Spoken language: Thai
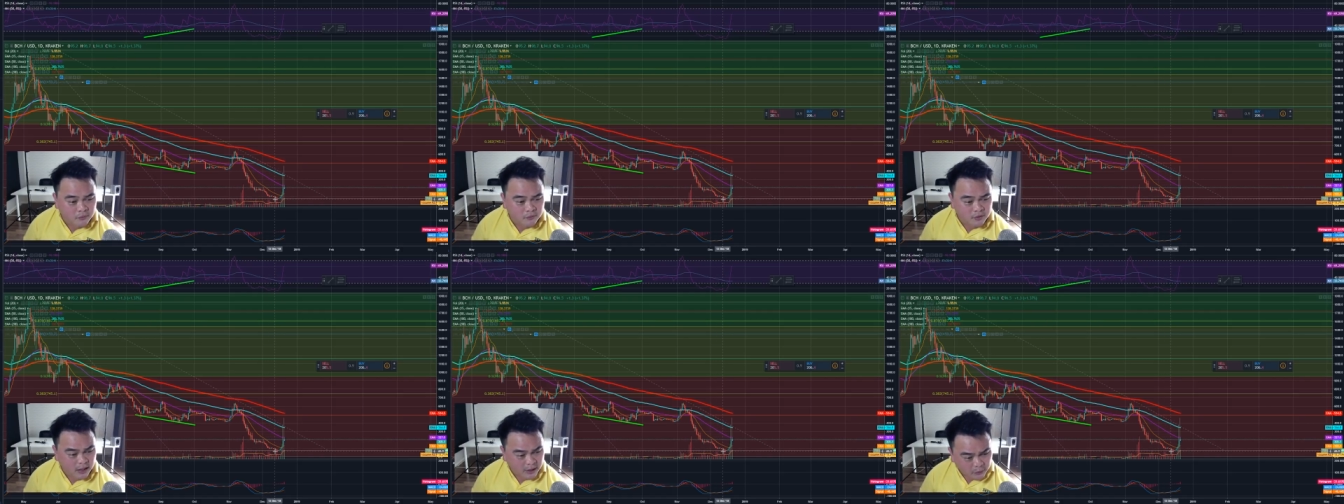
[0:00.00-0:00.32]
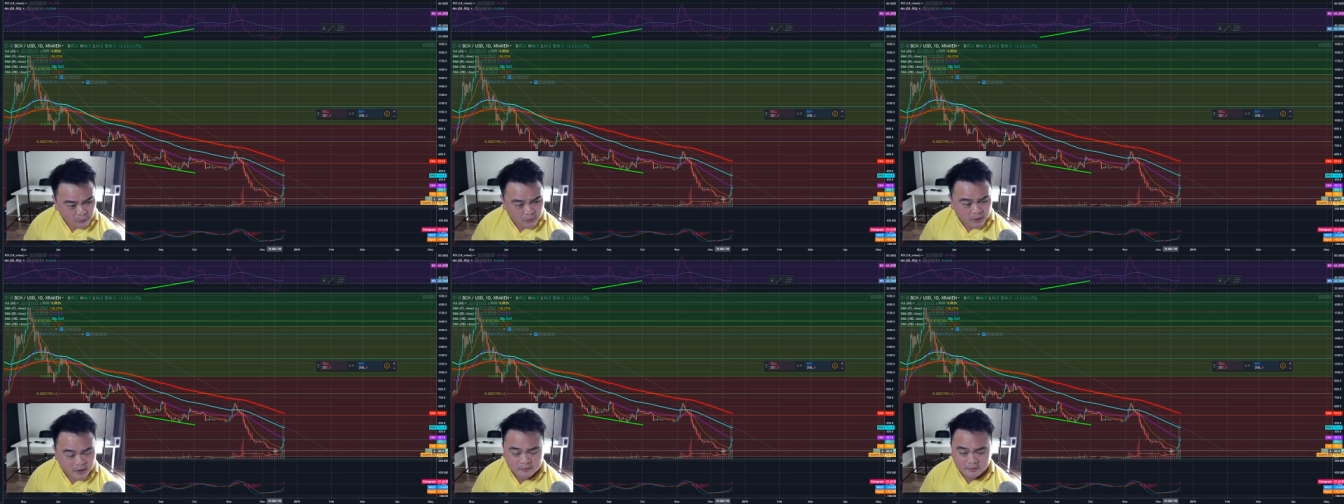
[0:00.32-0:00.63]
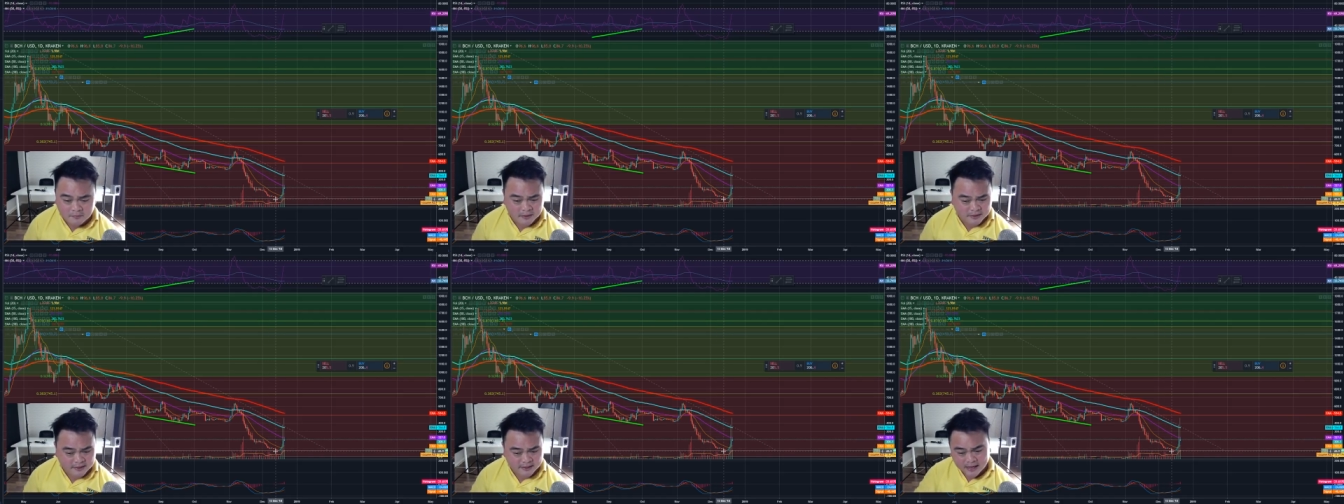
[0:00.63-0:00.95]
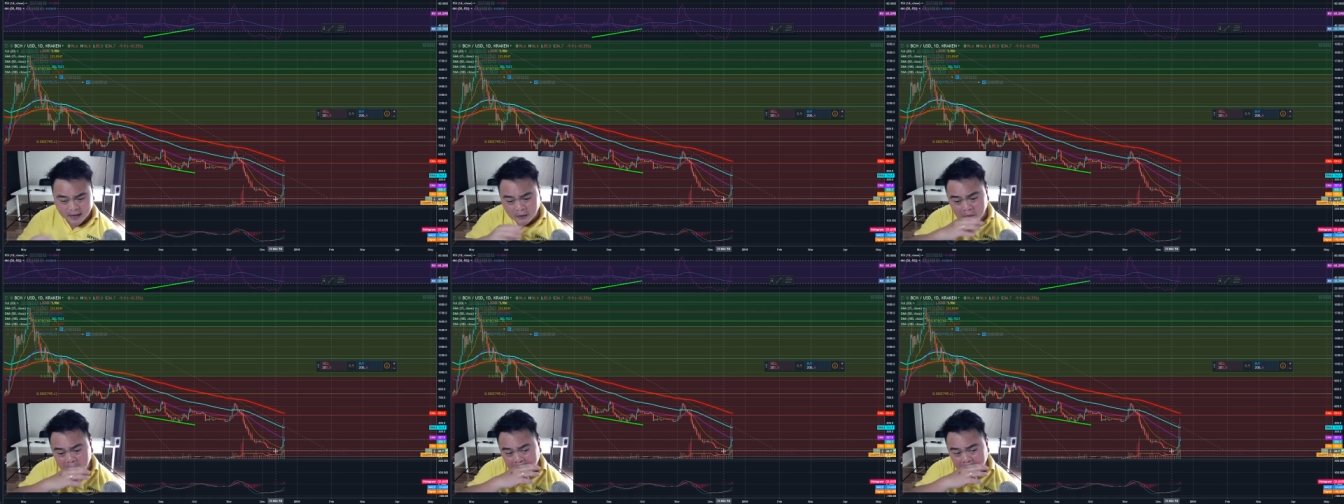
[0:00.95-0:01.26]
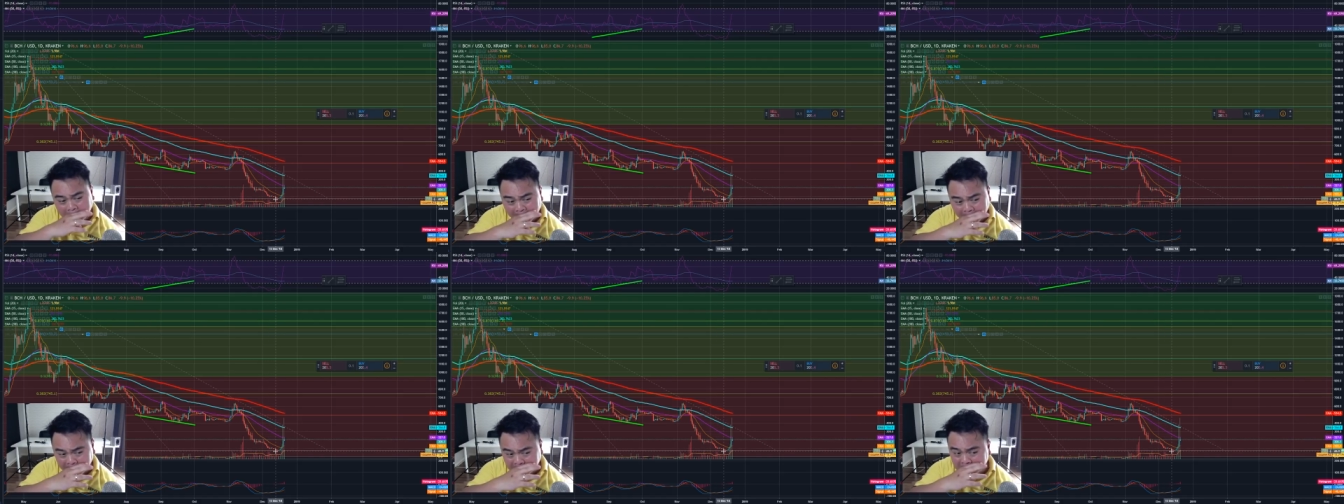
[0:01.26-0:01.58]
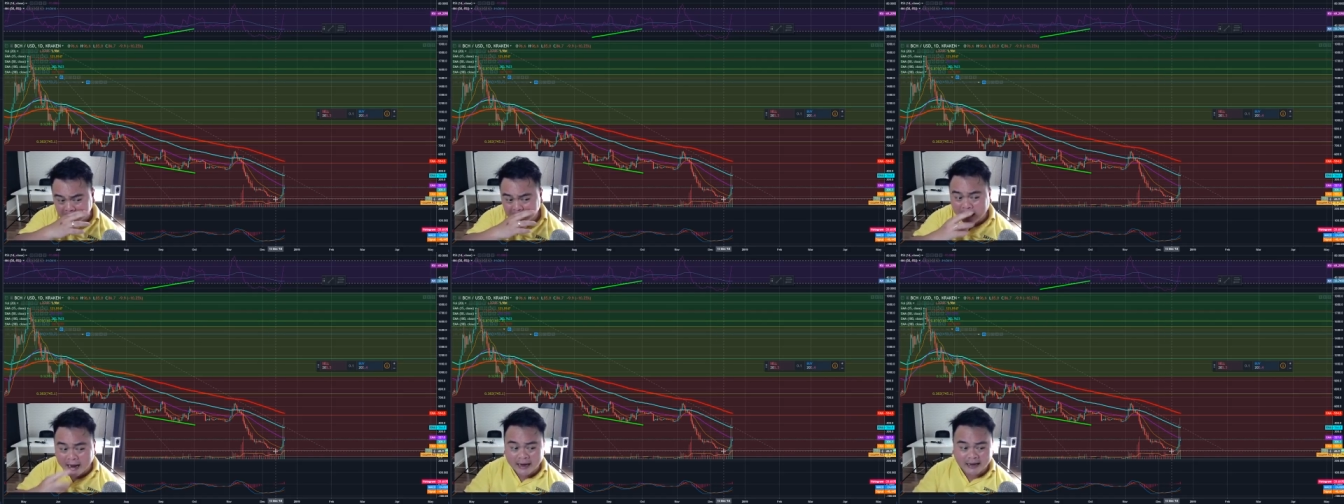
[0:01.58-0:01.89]
ถ้าดูนี่ผมอาจจะเข้าเล่นๆ
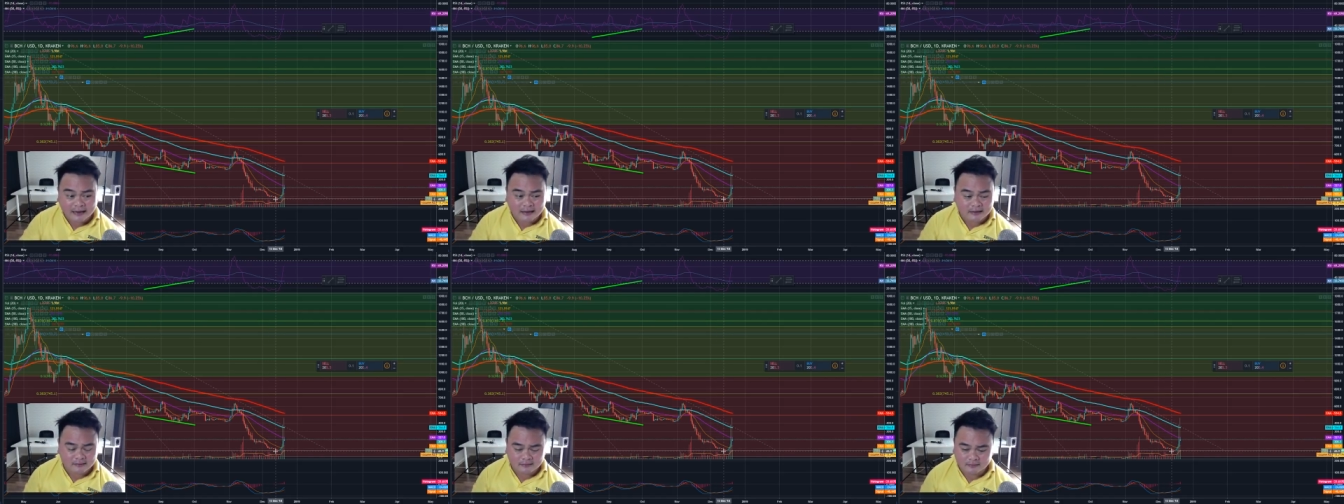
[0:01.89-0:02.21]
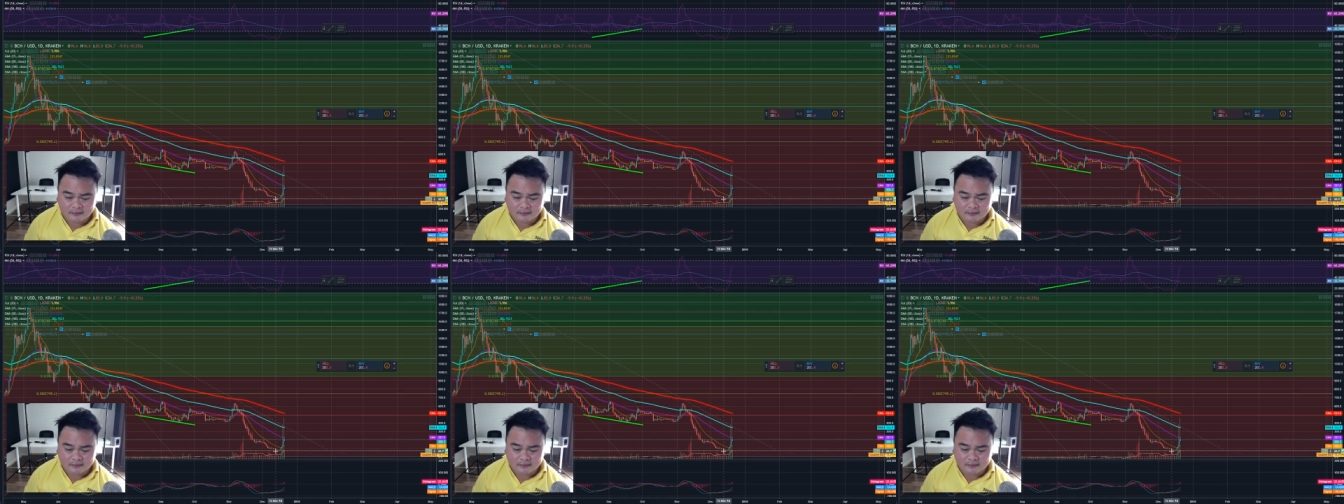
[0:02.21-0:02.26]
ไว้บ้างนะ